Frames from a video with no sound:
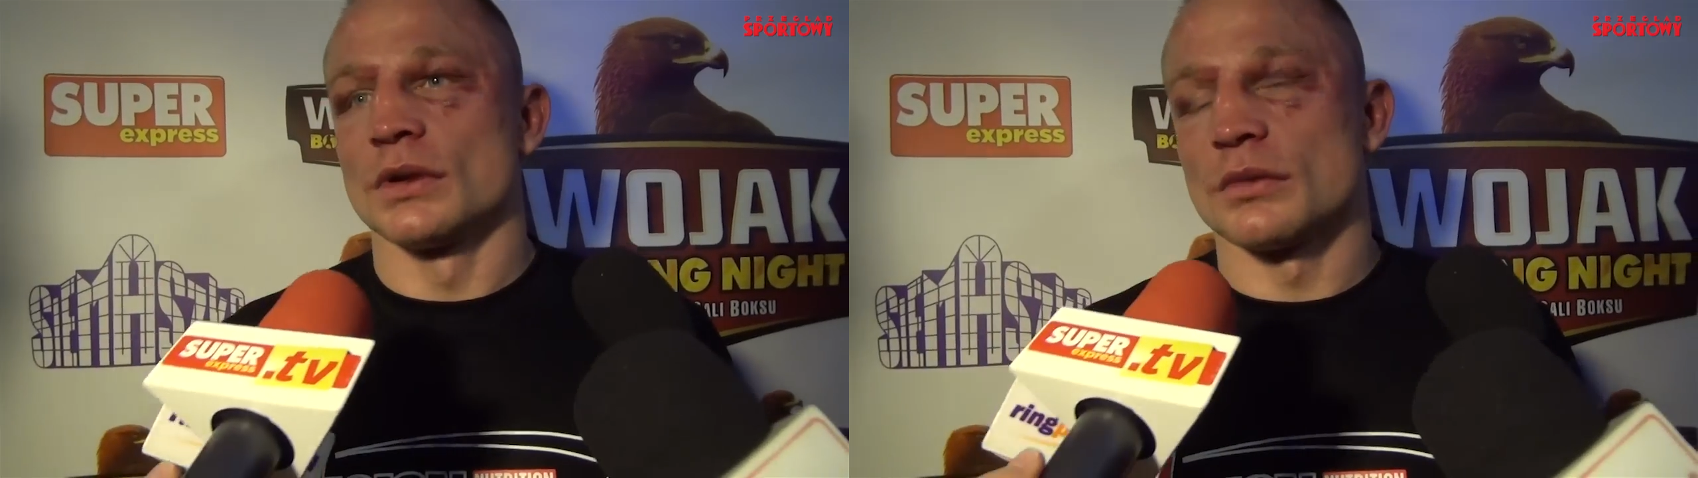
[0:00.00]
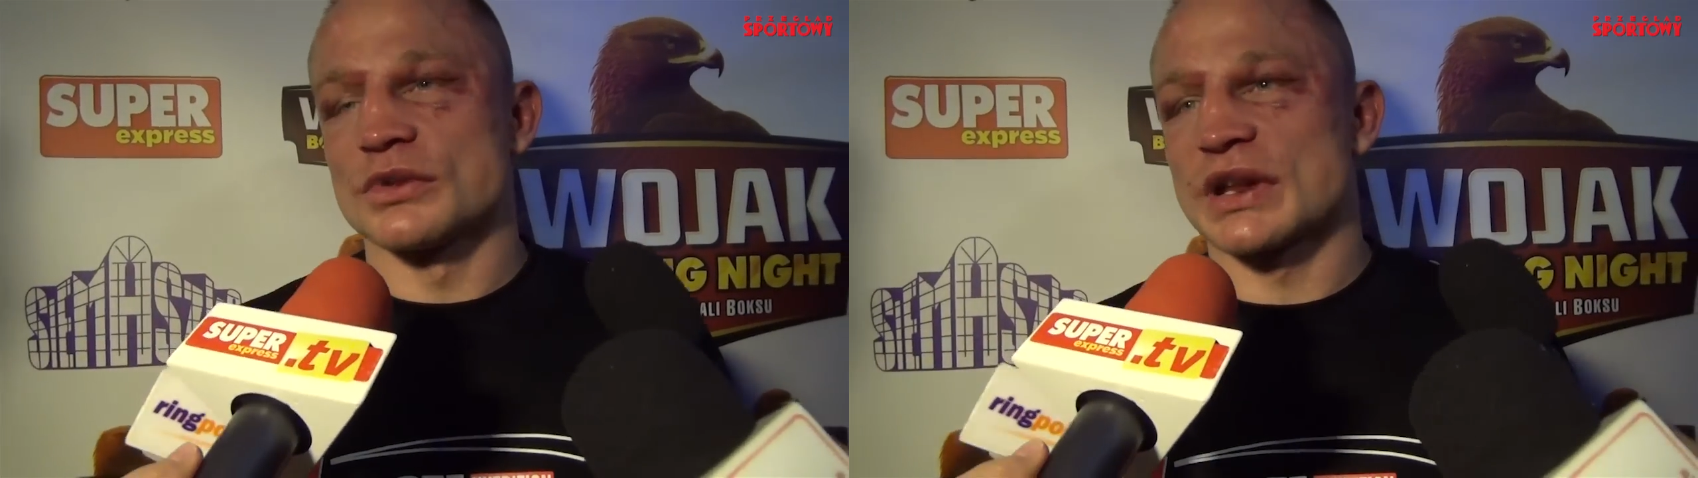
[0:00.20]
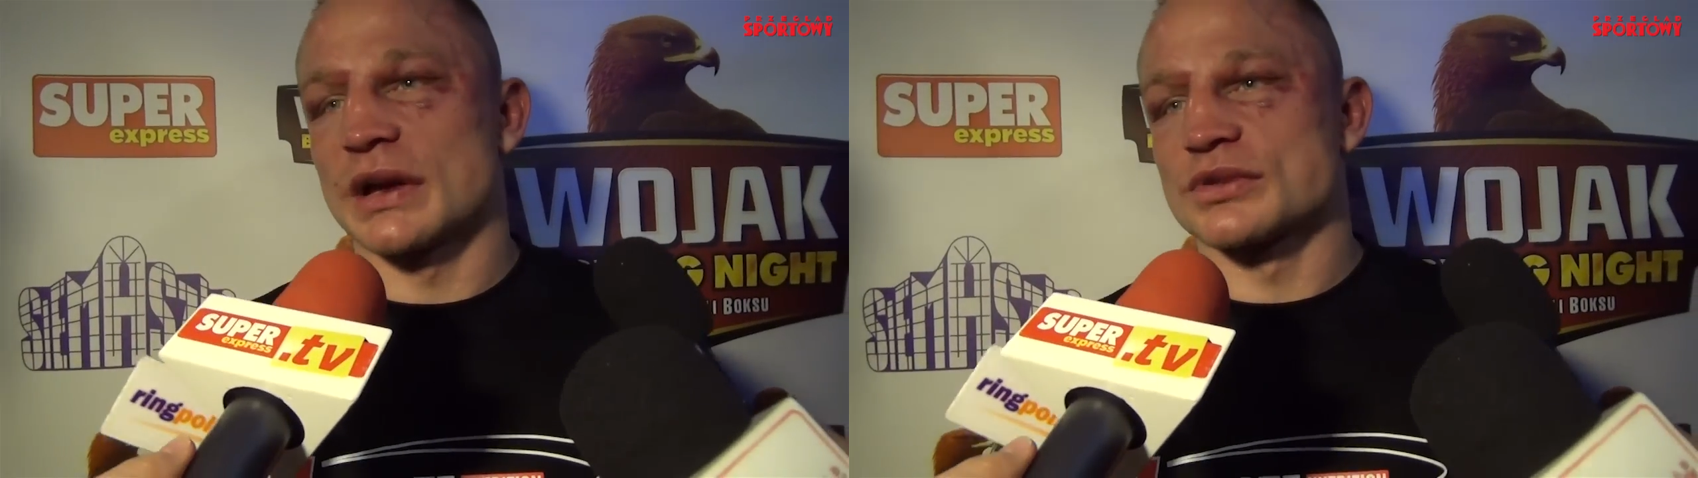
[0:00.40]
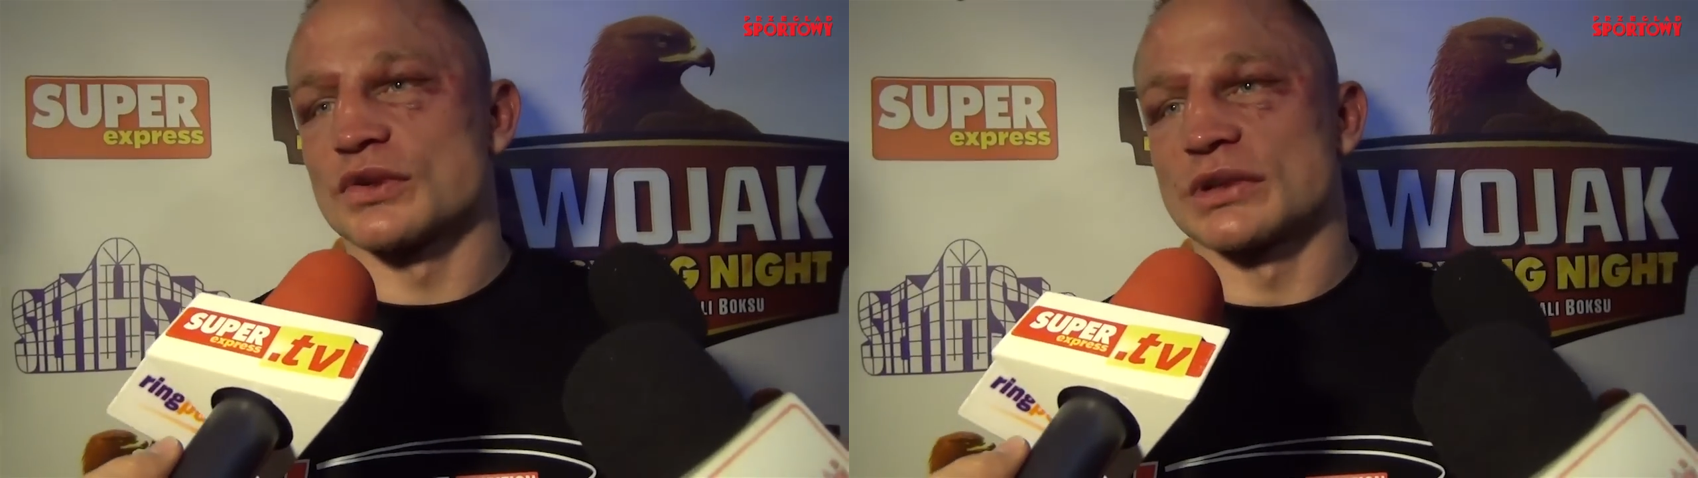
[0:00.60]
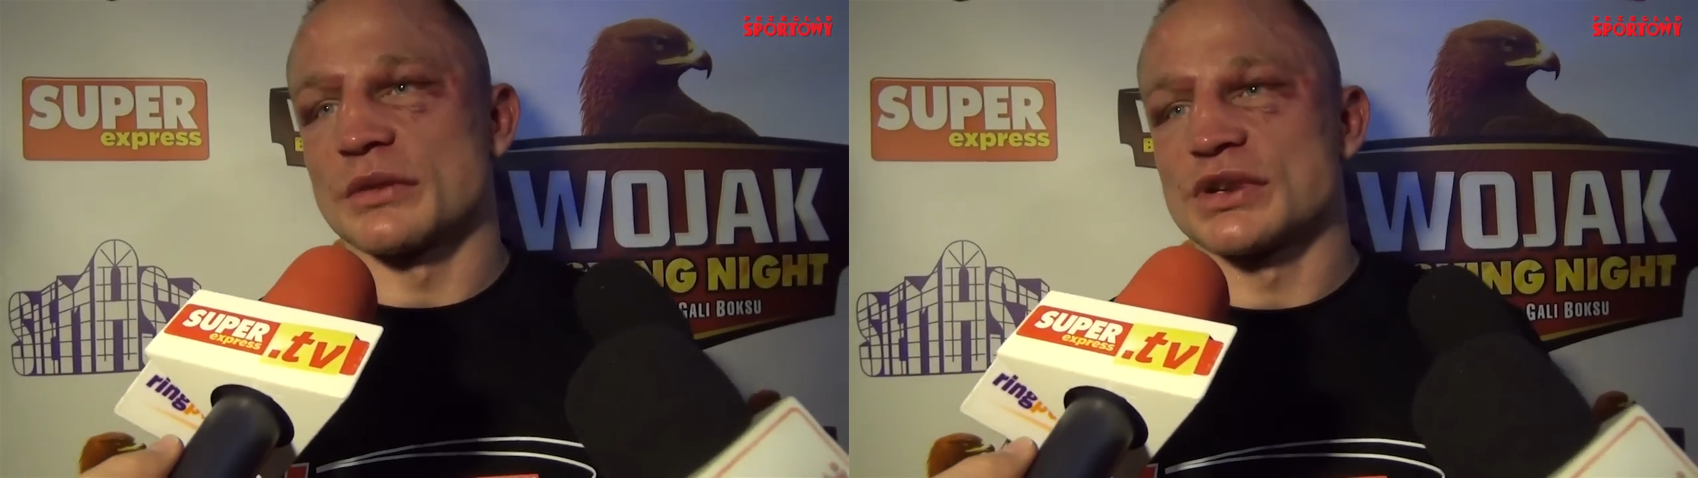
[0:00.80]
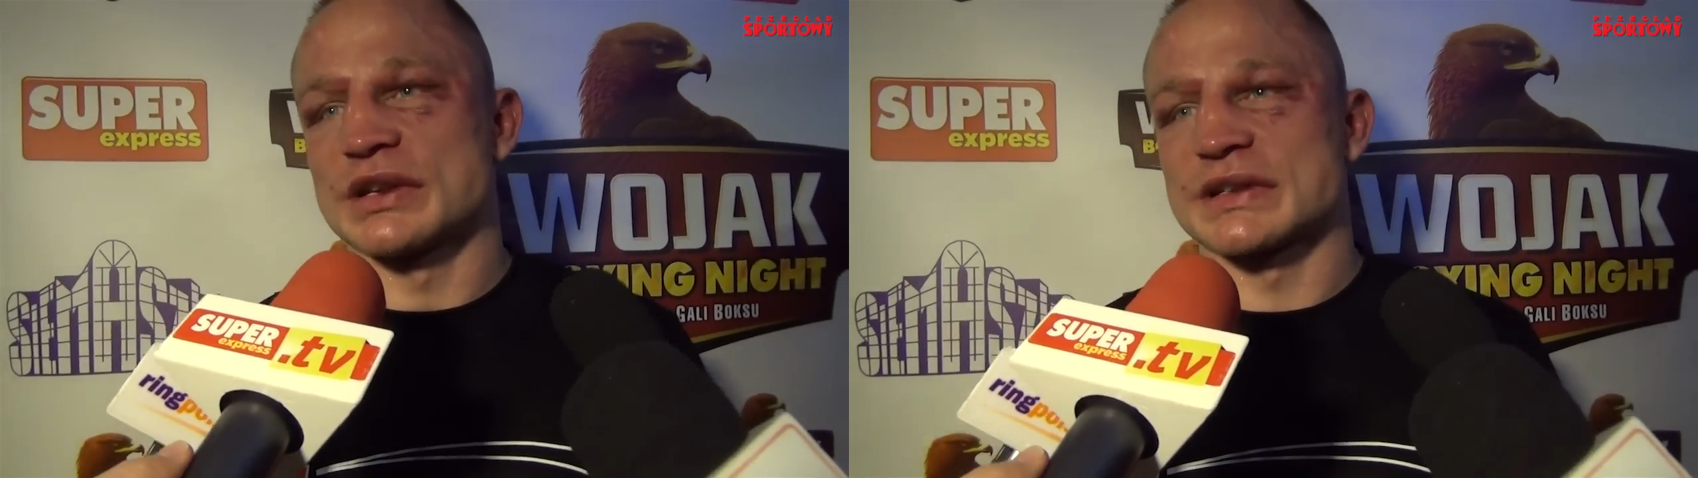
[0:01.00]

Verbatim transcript: No że uda mi się